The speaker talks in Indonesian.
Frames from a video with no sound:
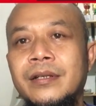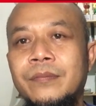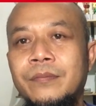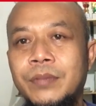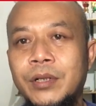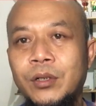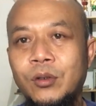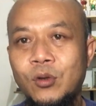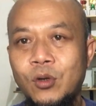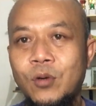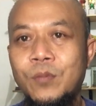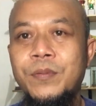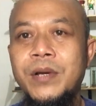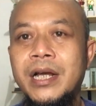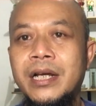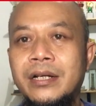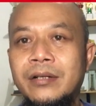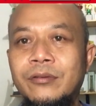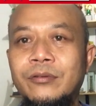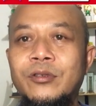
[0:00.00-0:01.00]

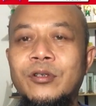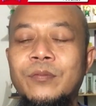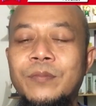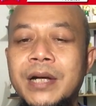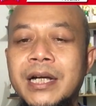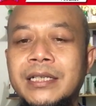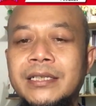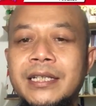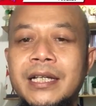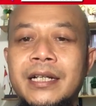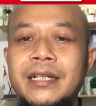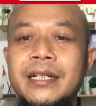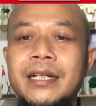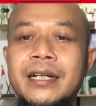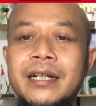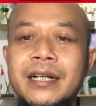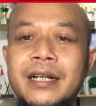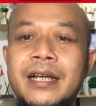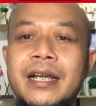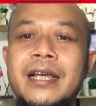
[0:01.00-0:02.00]
berkorban untuk bangsa
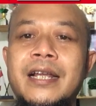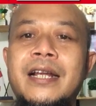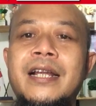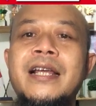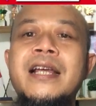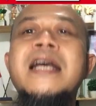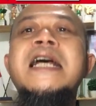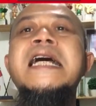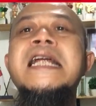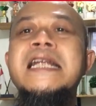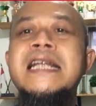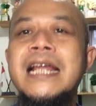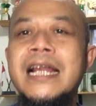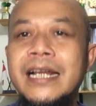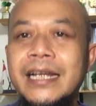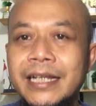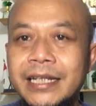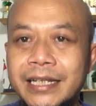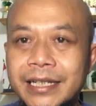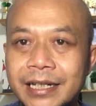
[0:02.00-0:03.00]
dan negara
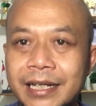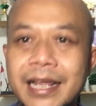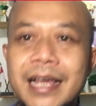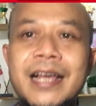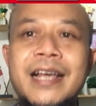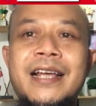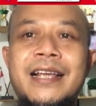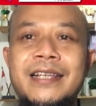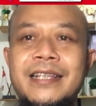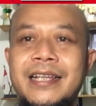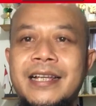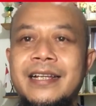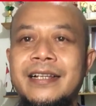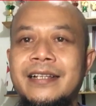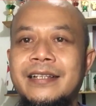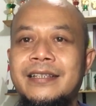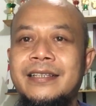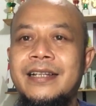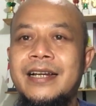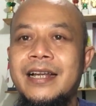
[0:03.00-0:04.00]
dan inilah
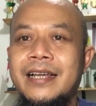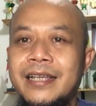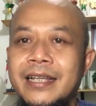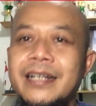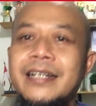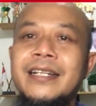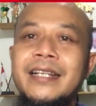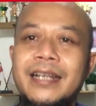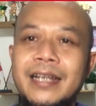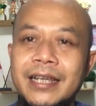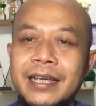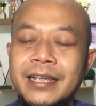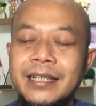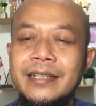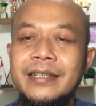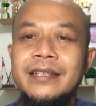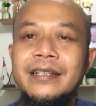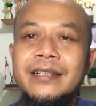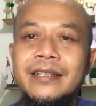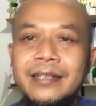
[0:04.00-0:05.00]
yang terakhir
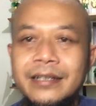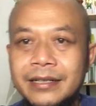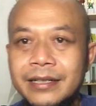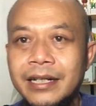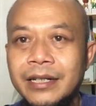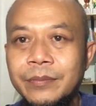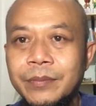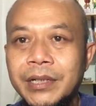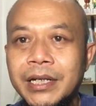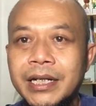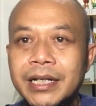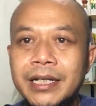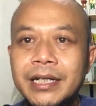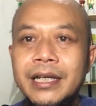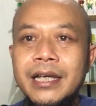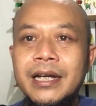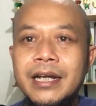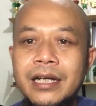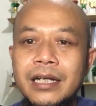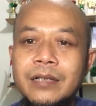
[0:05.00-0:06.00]
nilai dari bela
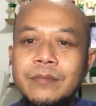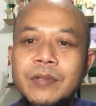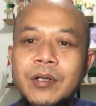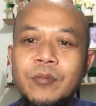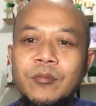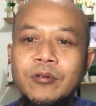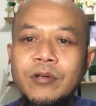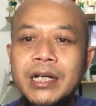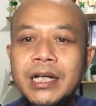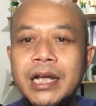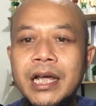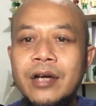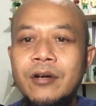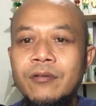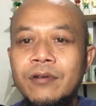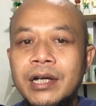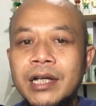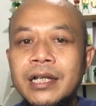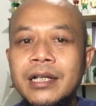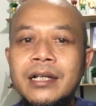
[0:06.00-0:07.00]
negara kemampuan
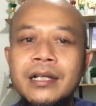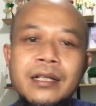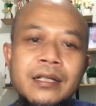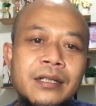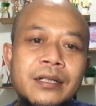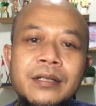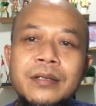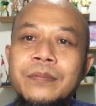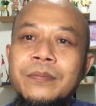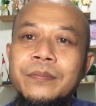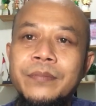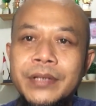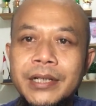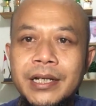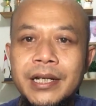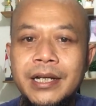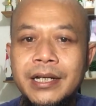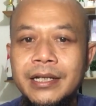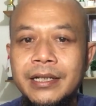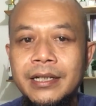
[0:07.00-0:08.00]
awal
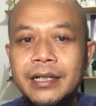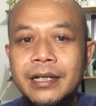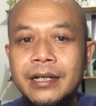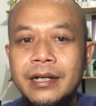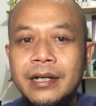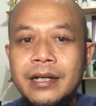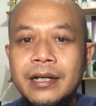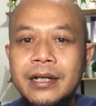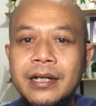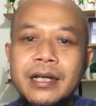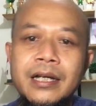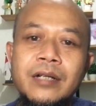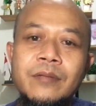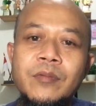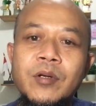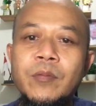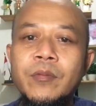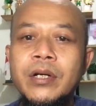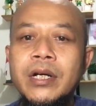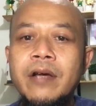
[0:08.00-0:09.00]
bela negara nah
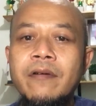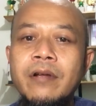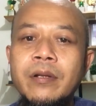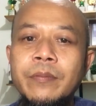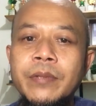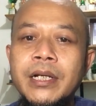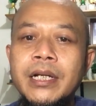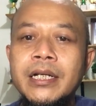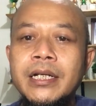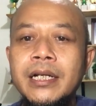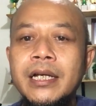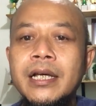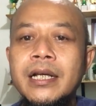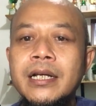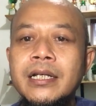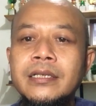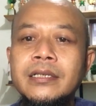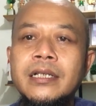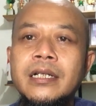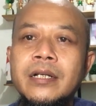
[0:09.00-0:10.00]
kemampuan awal bela
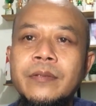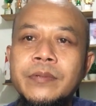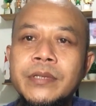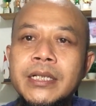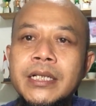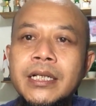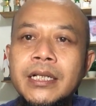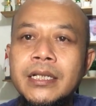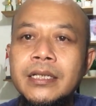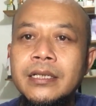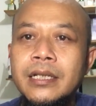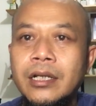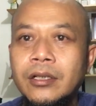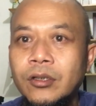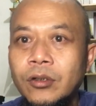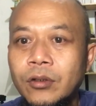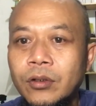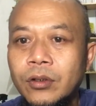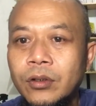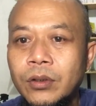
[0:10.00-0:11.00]
negara secara psikis
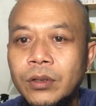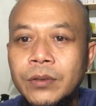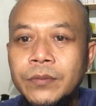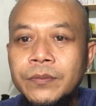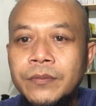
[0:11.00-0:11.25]
atau